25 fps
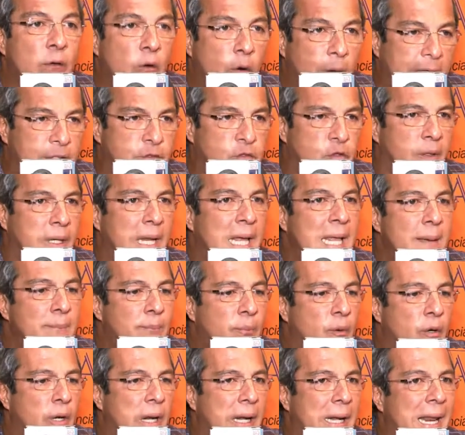ocasionada
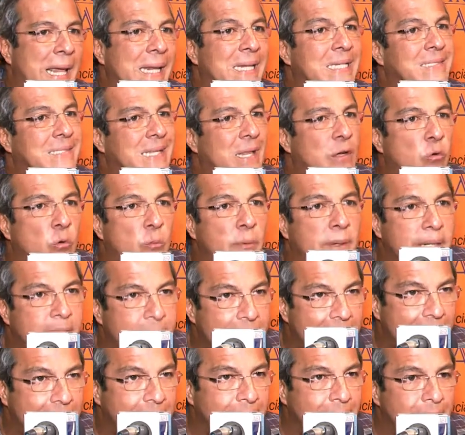por la
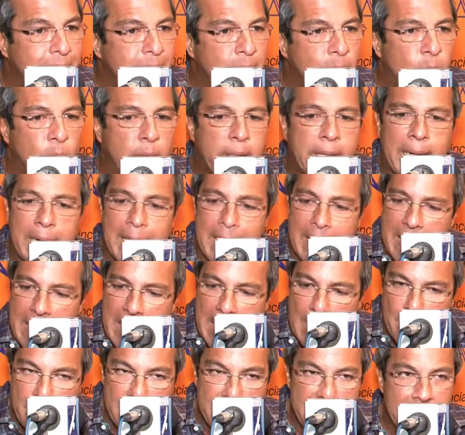insalubridad porque el
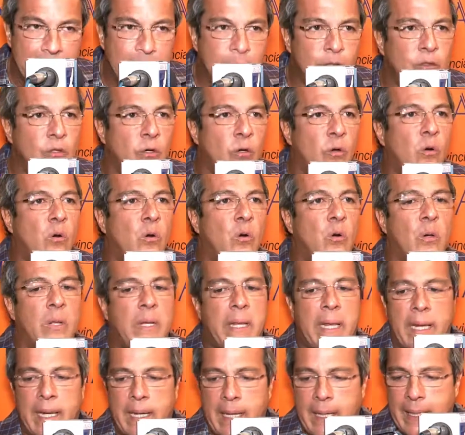aislamiento,
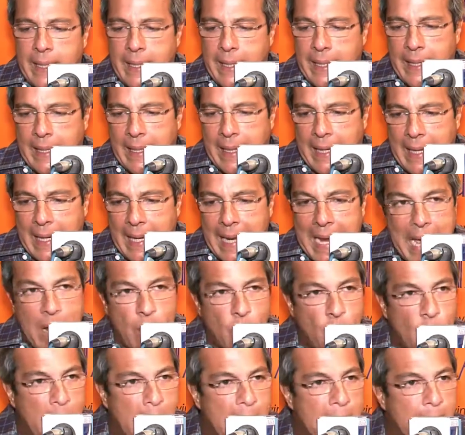el
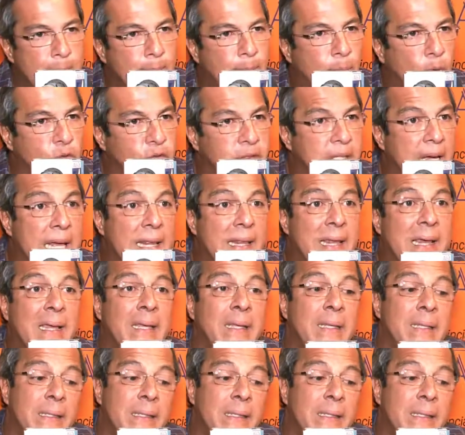agua en posada